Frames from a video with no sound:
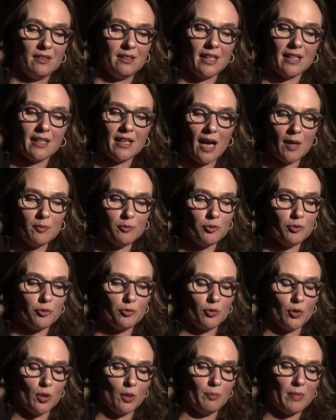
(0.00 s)
der Kampf
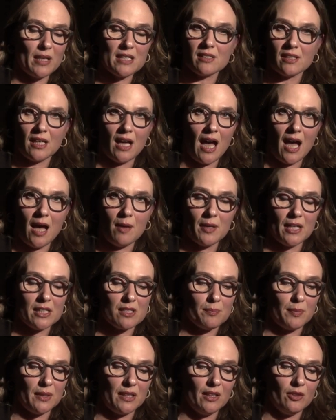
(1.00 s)
für bessere
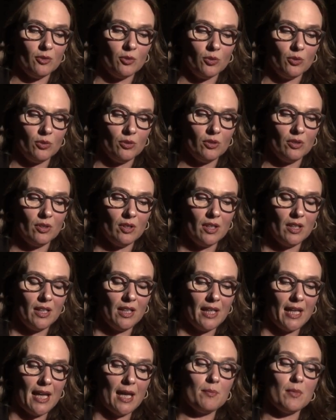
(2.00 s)
Arbeitsbedingungen,
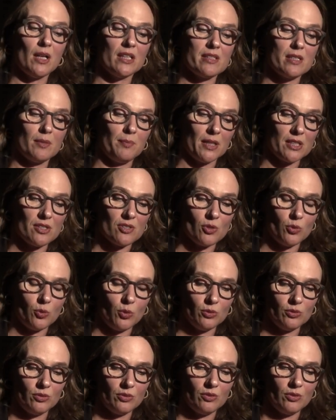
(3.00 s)

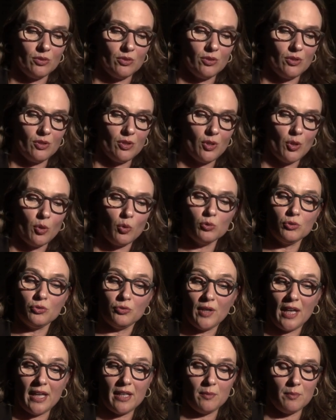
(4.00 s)
Emanzipation und
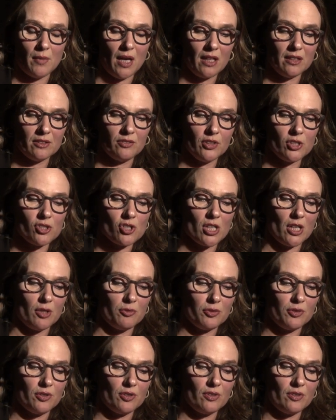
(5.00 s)
freie
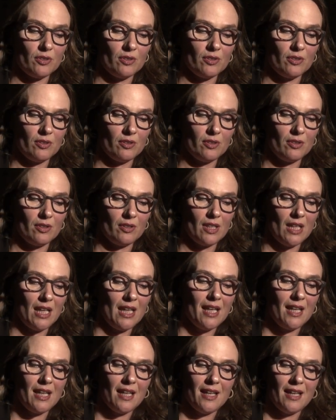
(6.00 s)
Marktwirtschaft.
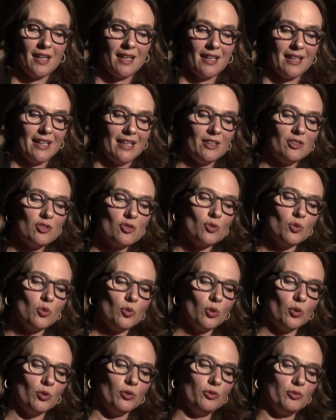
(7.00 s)
In
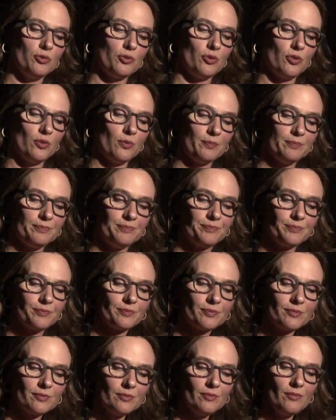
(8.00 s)
Zukunft
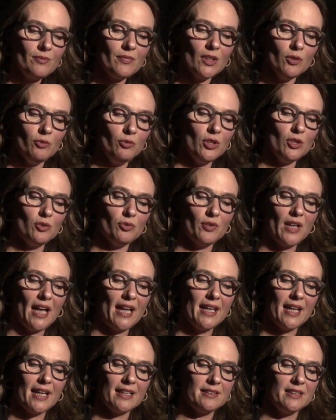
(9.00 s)
wird
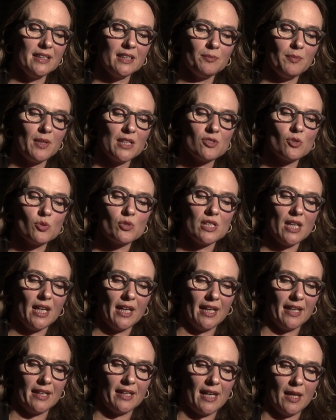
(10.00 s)
Freiheit nicht mehr so sehr
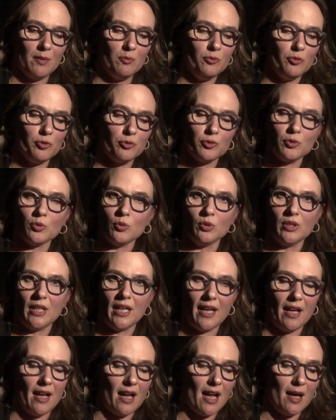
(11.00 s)
erkämpft oder
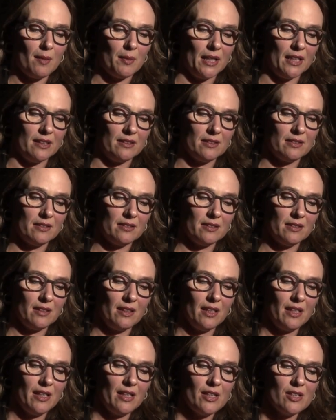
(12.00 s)
erarbeitet,
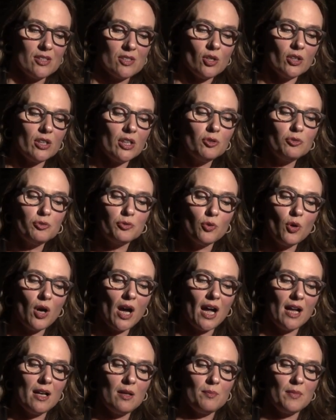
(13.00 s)
sondern vor
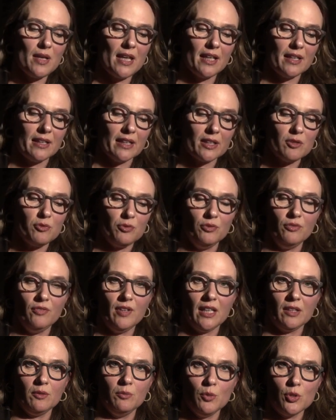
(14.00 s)
allem ergriffen
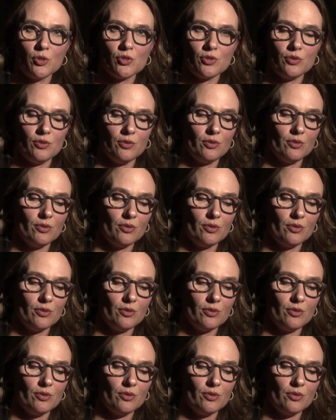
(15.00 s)
werden müssen.